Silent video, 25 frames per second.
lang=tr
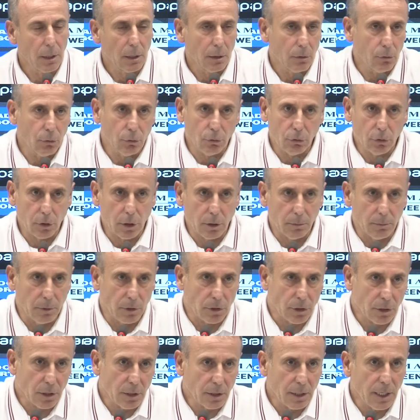
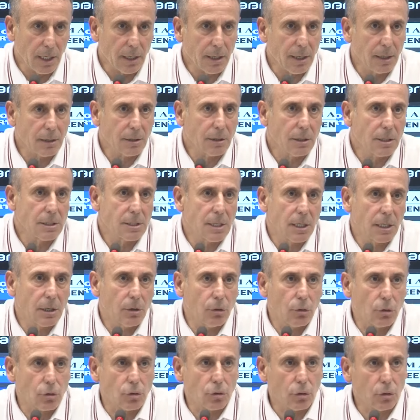Uygulayamayınca da tekrar Trezeguet'i
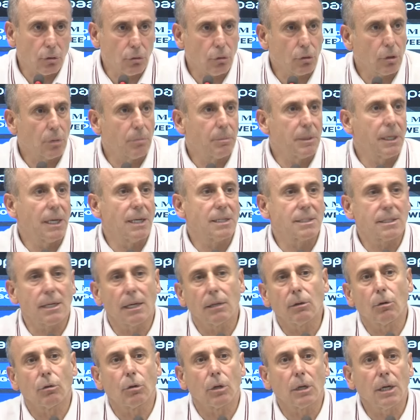oyuna soktuk. O da
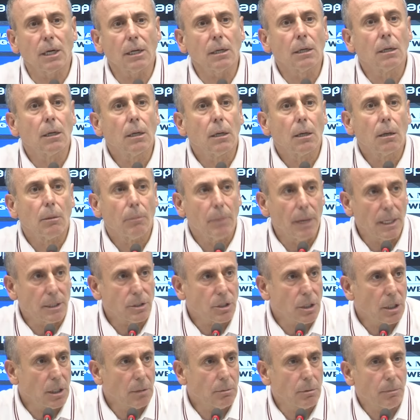bireysel olarak
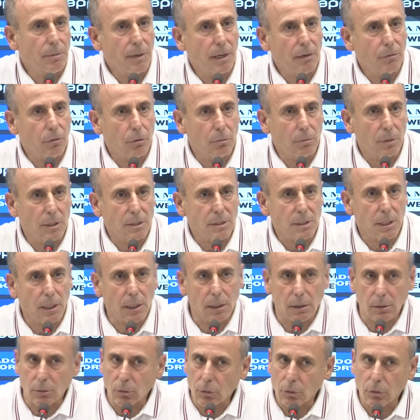bence iyi bir performans
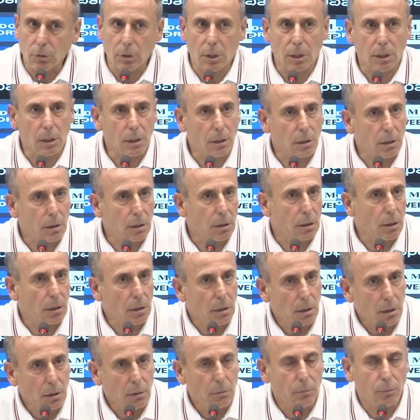sergiledi. Oyuna girdi,
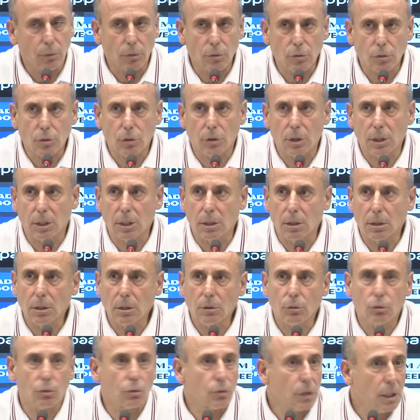pozisyona girdi.
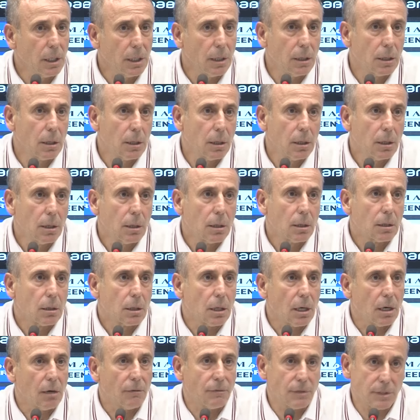Tony
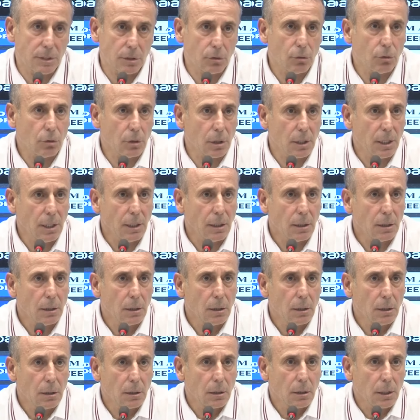daha fizik olarak
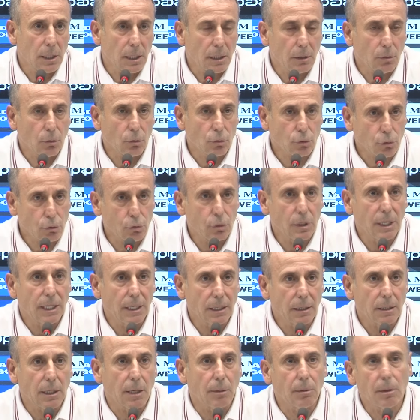yani o
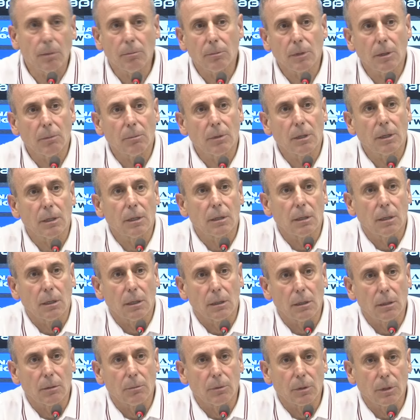süreyi tamamlama
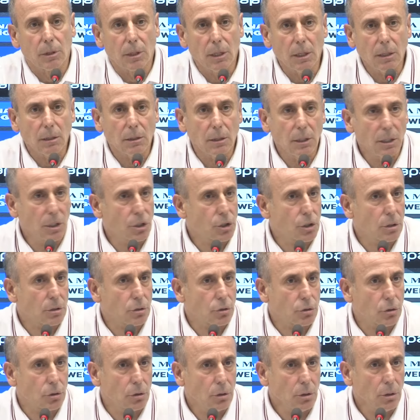anlamında iyi
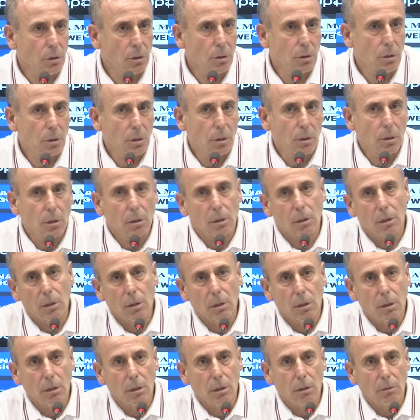çalışıyor.
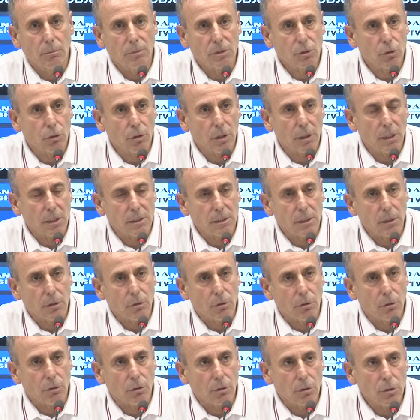Ee, biz ona
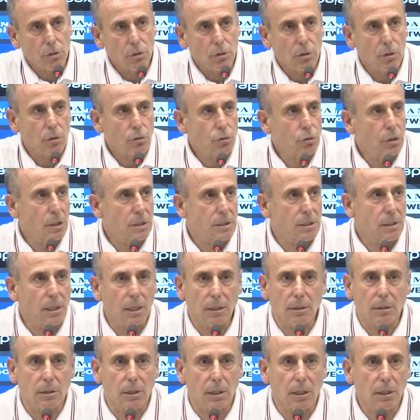destek oluyoruz. Süresini
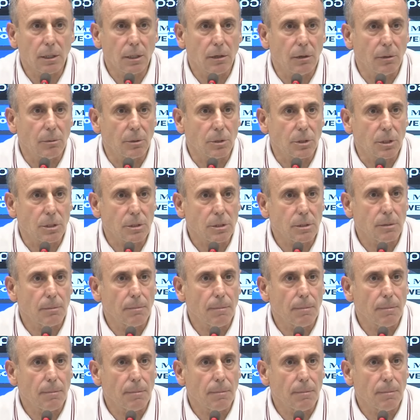arttırarak devam edeceğiz.